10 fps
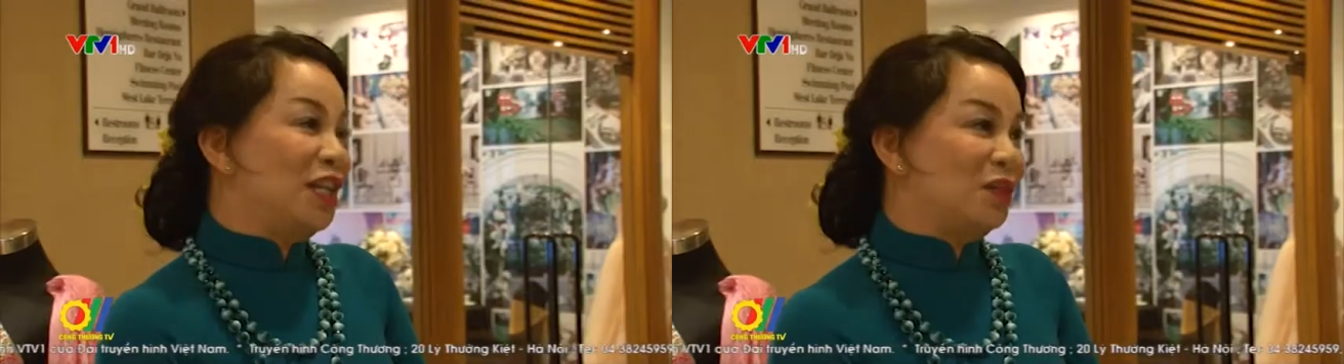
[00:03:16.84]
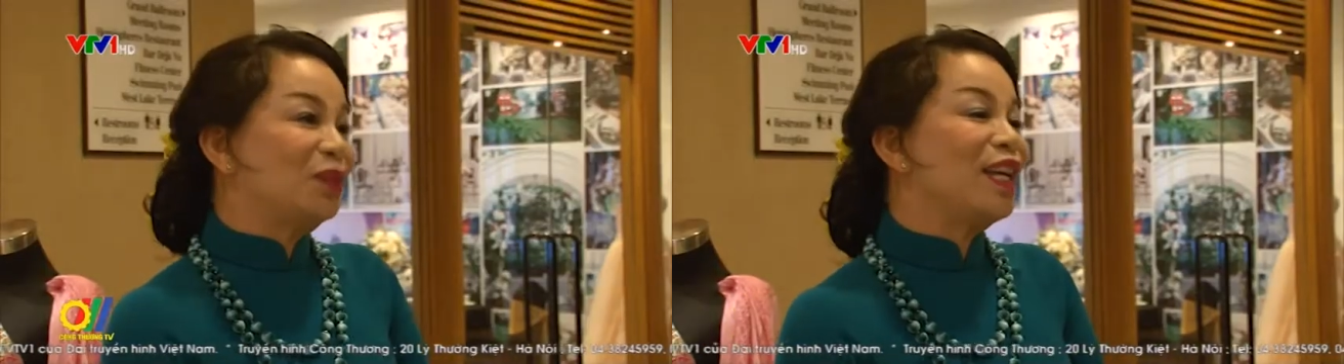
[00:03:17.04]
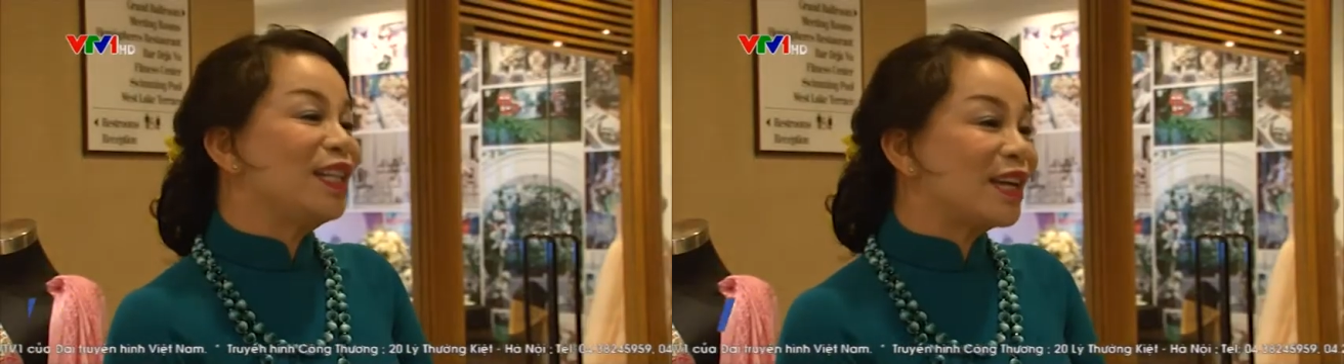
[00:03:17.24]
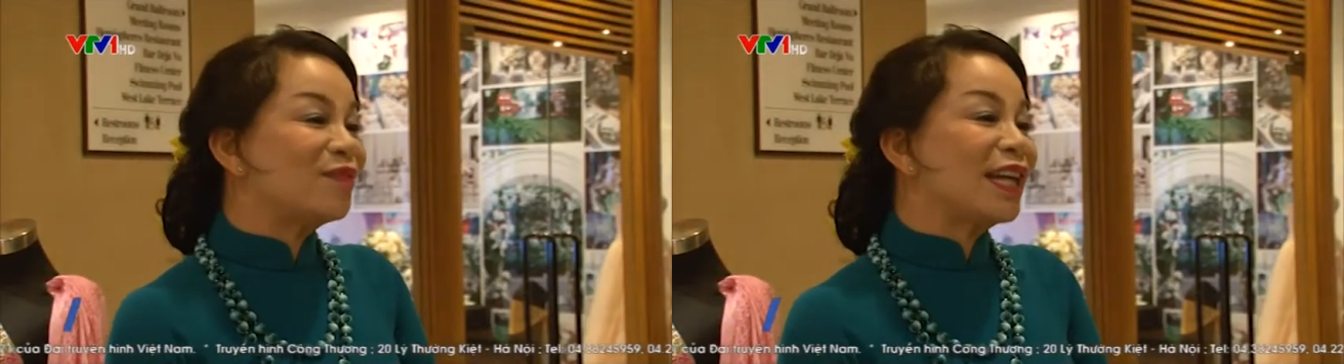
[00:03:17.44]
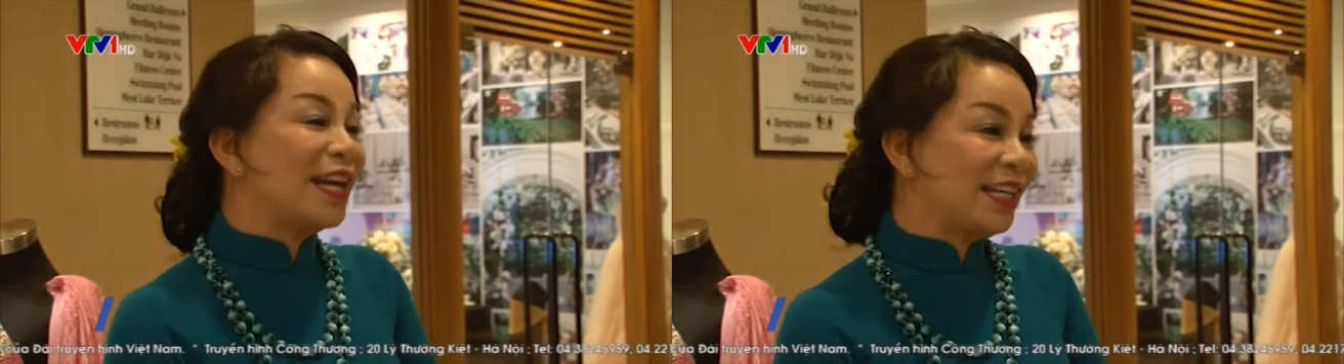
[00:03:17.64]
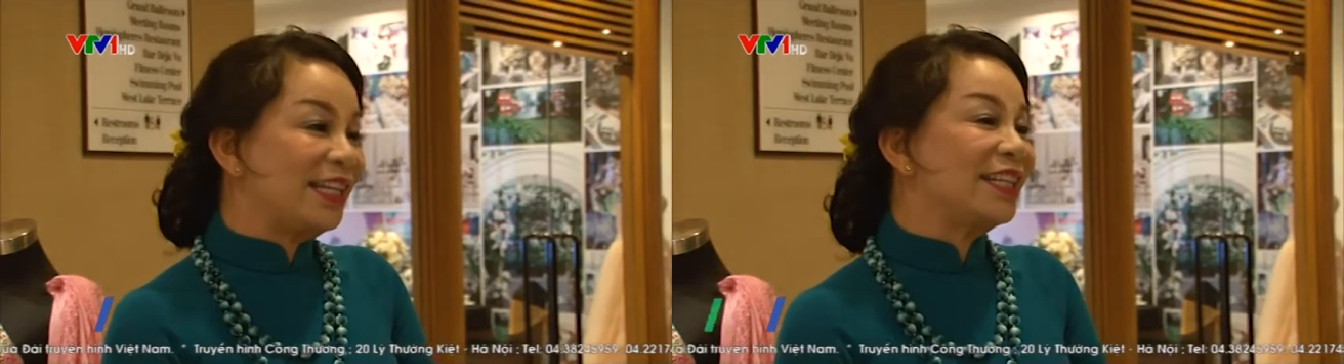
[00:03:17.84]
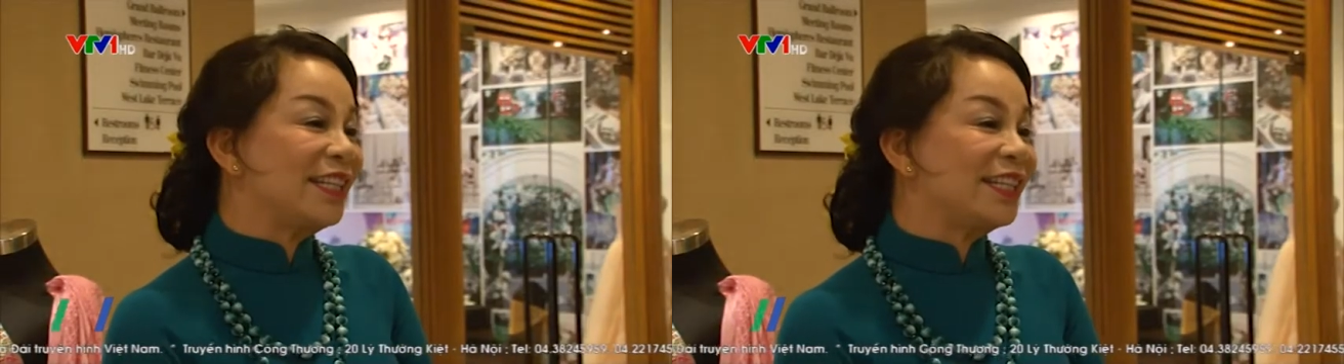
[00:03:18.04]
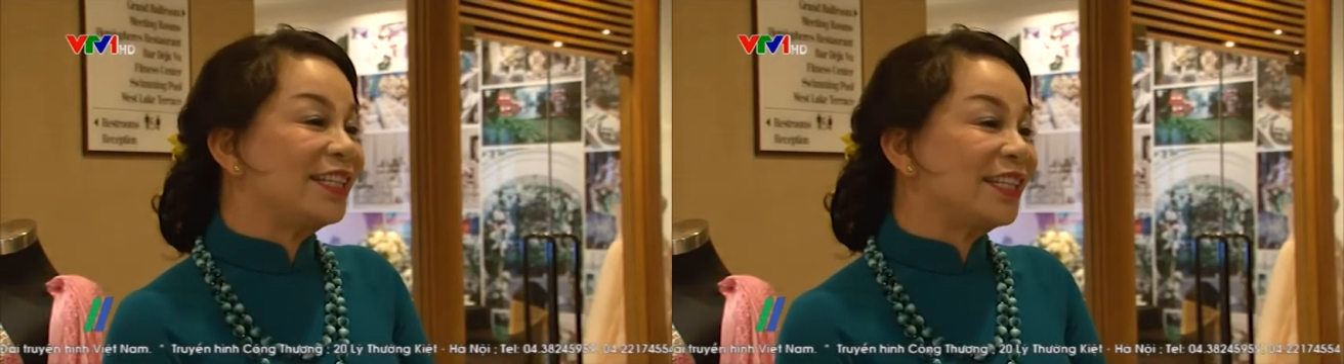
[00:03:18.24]
Đầu tiên tham gia cái
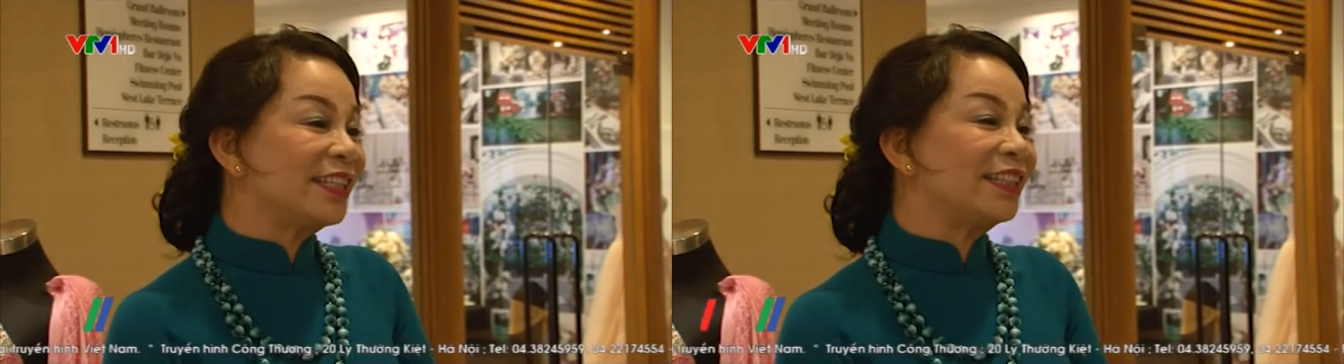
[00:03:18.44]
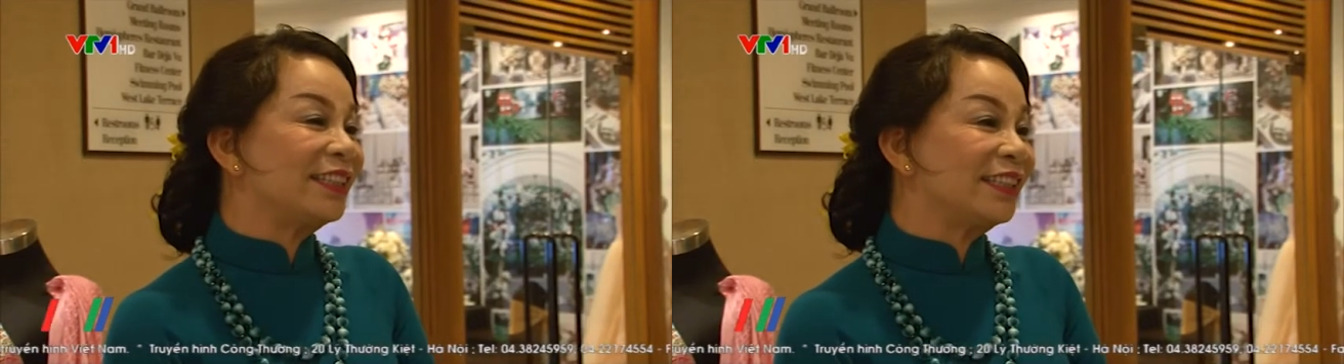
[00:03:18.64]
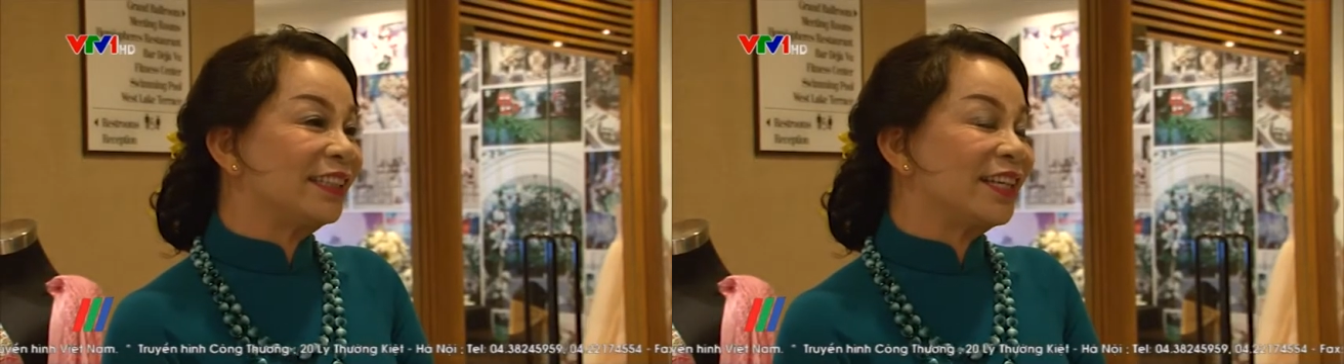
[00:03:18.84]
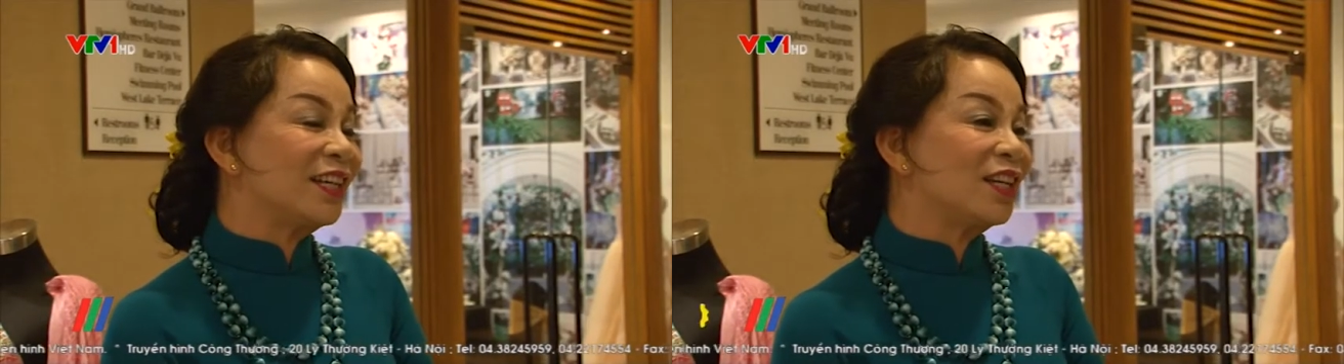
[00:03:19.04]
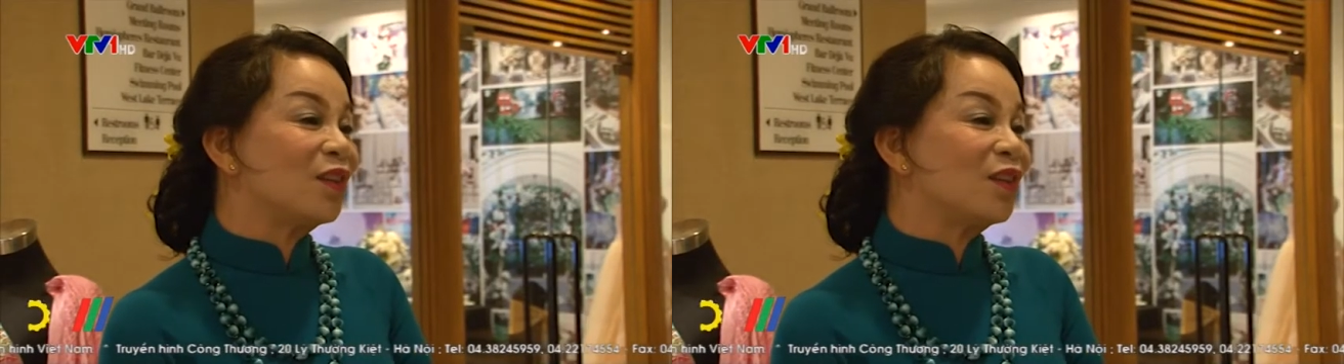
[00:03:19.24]
cái cái,